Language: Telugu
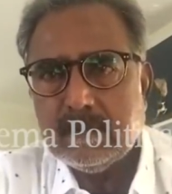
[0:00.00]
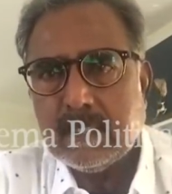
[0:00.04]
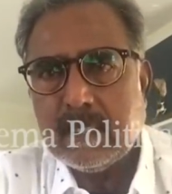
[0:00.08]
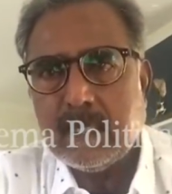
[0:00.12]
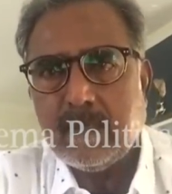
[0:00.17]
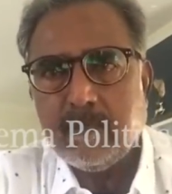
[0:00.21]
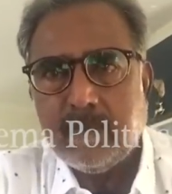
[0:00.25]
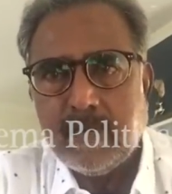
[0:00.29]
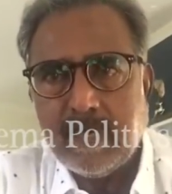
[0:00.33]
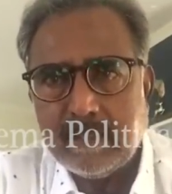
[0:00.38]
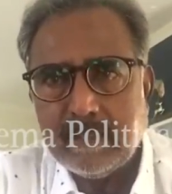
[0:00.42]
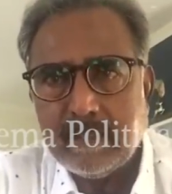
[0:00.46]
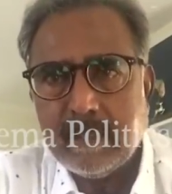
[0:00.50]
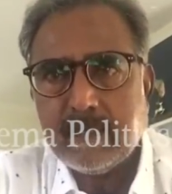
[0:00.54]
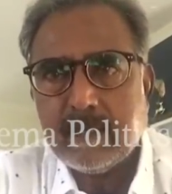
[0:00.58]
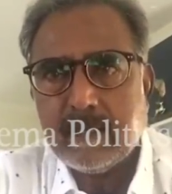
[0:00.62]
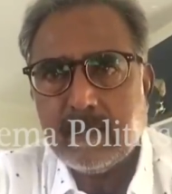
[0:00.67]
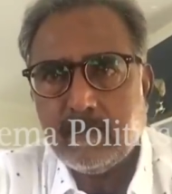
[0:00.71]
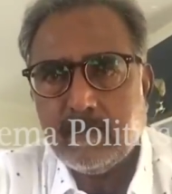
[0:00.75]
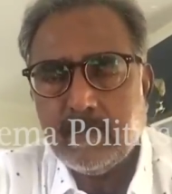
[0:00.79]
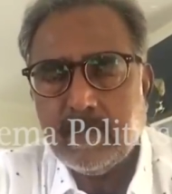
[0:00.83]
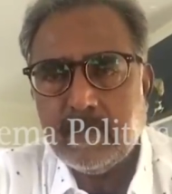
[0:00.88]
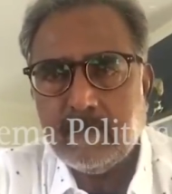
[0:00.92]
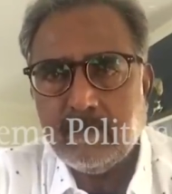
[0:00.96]
చాలా
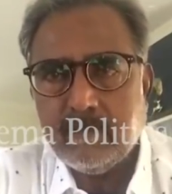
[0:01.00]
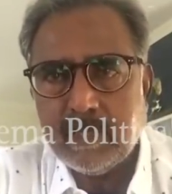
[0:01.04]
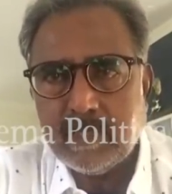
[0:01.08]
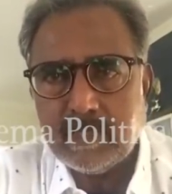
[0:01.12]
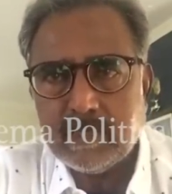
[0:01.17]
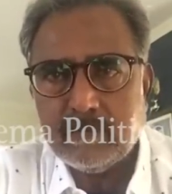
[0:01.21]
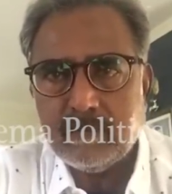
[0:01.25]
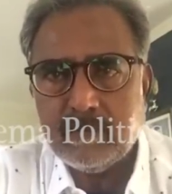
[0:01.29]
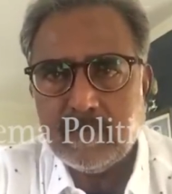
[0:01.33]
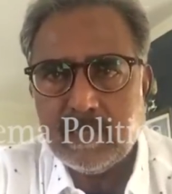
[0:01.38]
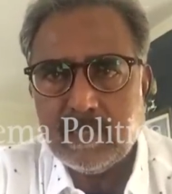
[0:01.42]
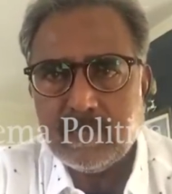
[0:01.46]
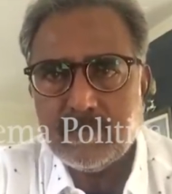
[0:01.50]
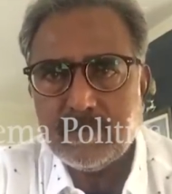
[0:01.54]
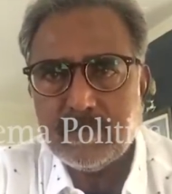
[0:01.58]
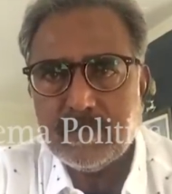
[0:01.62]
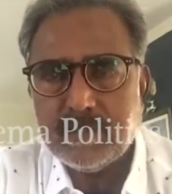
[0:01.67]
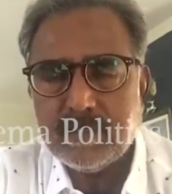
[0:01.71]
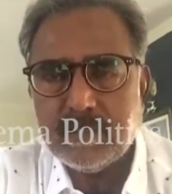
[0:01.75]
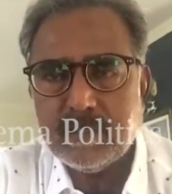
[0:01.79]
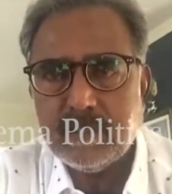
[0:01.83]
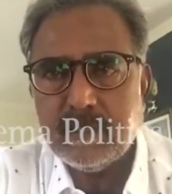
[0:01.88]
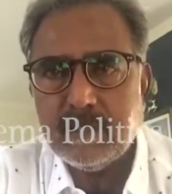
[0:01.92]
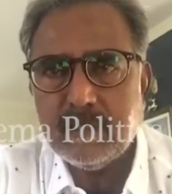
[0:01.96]
బాధాకరమైన వార్త వినాల్సి
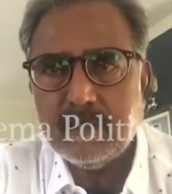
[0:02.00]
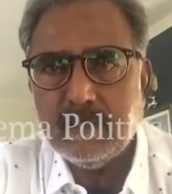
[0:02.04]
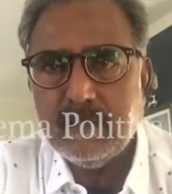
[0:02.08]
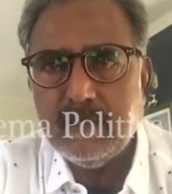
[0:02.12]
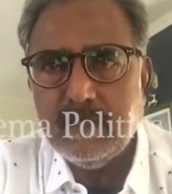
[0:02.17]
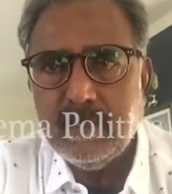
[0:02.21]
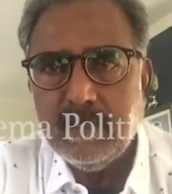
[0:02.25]
వచ్చింది